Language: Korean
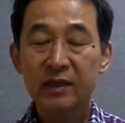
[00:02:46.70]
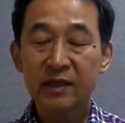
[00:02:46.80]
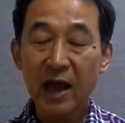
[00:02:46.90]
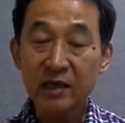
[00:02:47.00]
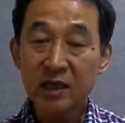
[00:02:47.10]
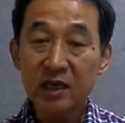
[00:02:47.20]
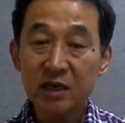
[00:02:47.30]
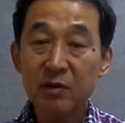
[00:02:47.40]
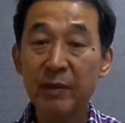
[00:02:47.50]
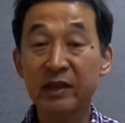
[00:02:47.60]
다시
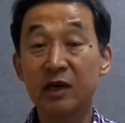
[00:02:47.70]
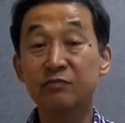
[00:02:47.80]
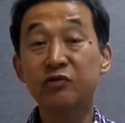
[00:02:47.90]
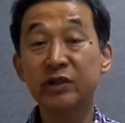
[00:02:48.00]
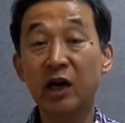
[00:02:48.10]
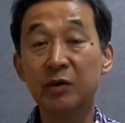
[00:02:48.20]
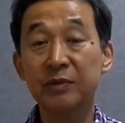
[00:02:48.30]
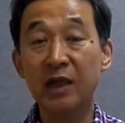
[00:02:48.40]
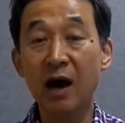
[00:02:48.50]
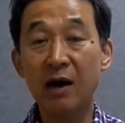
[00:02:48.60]
김해 바다를
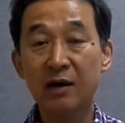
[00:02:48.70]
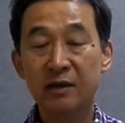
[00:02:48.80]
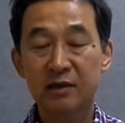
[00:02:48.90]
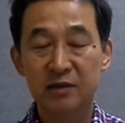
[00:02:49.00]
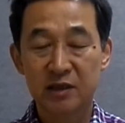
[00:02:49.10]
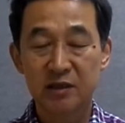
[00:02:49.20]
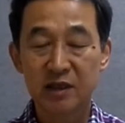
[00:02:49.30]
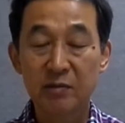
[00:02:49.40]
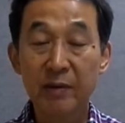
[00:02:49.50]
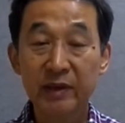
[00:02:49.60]
북상합니다. 그리고 그
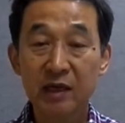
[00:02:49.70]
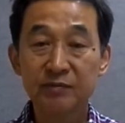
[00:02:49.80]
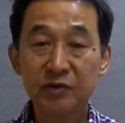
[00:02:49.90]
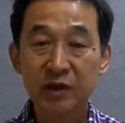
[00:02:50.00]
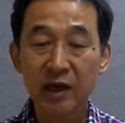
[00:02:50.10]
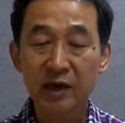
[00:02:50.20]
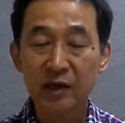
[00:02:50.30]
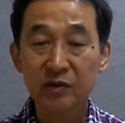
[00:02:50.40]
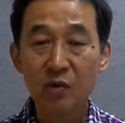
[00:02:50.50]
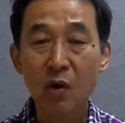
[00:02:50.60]
김해 바다를 북상해
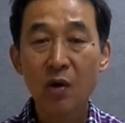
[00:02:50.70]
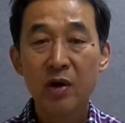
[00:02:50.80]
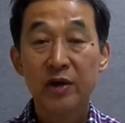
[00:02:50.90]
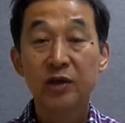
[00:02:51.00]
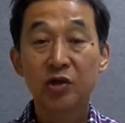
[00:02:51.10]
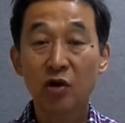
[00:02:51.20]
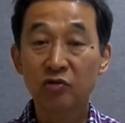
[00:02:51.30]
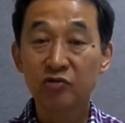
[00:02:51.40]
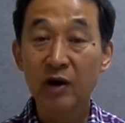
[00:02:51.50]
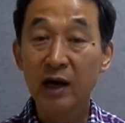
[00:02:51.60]
가지고
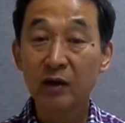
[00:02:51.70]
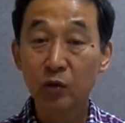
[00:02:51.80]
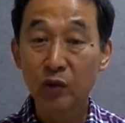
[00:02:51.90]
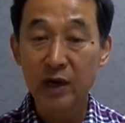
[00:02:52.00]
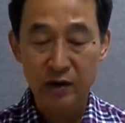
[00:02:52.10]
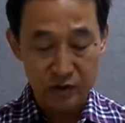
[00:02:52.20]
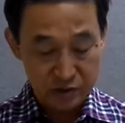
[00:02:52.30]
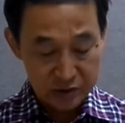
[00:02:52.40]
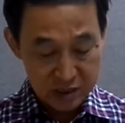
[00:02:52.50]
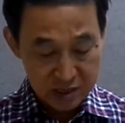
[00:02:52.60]
경주항에 도착한
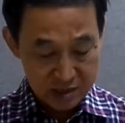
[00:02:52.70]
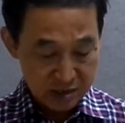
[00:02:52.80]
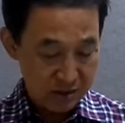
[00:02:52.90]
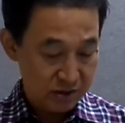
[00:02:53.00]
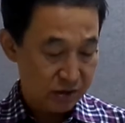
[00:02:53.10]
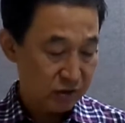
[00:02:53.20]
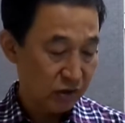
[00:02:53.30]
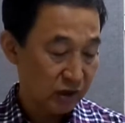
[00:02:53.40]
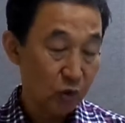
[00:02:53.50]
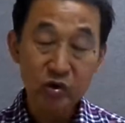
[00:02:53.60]
것이
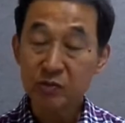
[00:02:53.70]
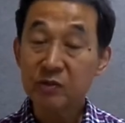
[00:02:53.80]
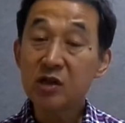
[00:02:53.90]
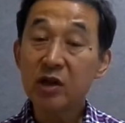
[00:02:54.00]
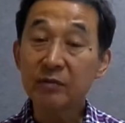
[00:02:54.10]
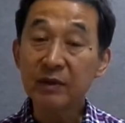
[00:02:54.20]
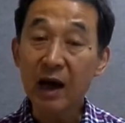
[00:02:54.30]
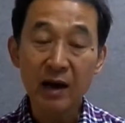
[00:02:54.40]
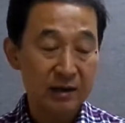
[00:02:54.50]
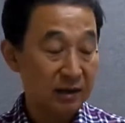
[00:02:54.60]
서기 57년입니다.
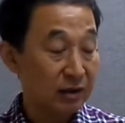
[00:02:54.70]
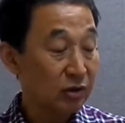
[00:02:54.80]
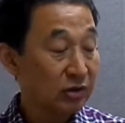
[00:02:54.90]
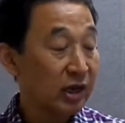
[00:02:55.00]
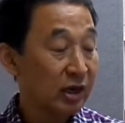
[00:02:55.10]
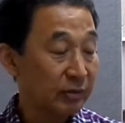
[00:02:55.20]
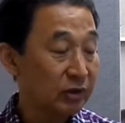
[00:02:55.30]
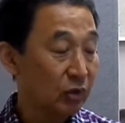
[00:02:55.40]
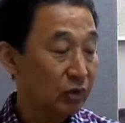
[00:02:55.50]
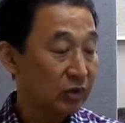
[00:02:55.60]
예, 석탈에
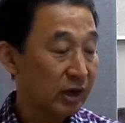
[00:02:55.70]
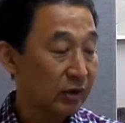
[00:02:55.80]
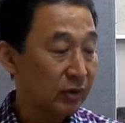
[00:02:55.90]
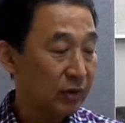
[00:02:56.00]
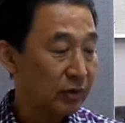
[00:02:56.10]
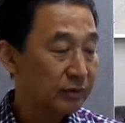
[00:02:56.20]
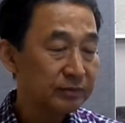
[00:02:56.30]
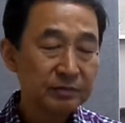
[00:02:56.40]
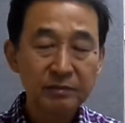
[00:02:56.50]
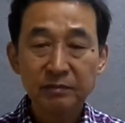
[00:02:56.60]
먼저 도착하고
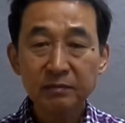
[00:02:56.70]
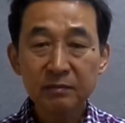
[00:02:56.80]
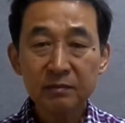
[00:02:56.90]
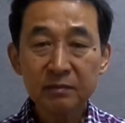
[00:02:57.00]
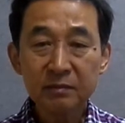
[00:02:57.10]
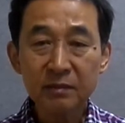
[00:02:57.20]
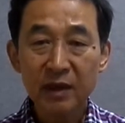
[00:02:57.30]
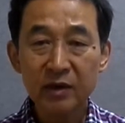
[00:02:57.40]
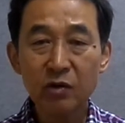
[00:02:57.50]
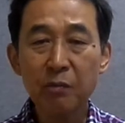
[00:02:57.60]

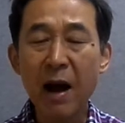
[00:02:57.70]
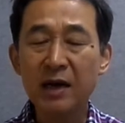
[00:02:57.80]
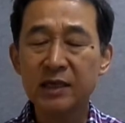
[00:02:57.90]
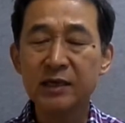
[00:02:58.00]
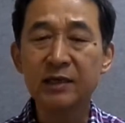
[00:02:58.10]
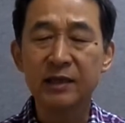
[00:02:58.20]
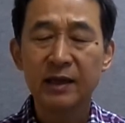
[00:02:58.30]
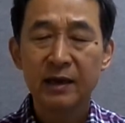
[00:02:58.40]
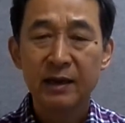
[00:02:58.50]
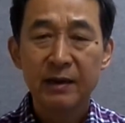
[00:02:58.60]
그리고 박씨는
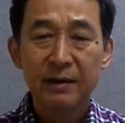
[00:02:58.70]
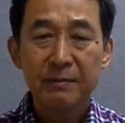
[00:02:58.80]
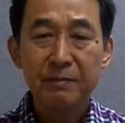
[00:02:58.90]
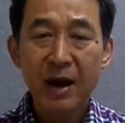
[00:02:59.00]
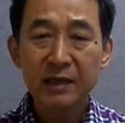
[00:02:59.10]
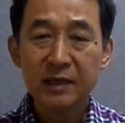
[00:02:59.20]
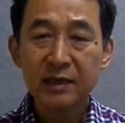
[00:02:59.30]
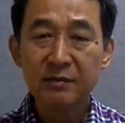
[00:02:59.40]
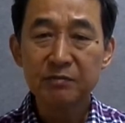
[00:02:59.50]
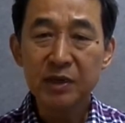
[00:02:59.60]

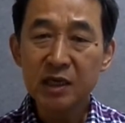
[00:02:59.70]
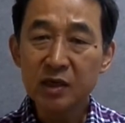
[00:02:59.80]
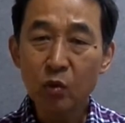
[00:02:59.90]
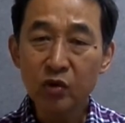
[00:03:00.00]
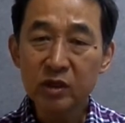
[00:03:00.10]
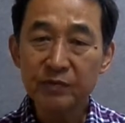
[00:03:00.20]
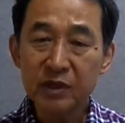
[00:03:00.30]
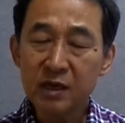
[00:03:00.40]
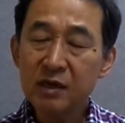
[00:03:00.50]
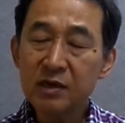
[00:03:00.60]
박씨는 BC
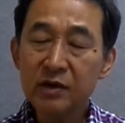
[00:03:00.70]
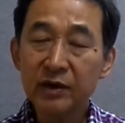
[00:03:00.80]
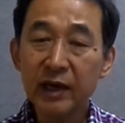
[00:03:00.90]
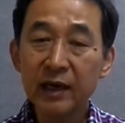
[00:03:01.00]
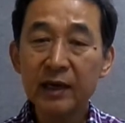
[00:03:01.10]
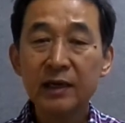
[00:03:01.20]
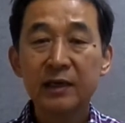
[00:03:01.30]
57년에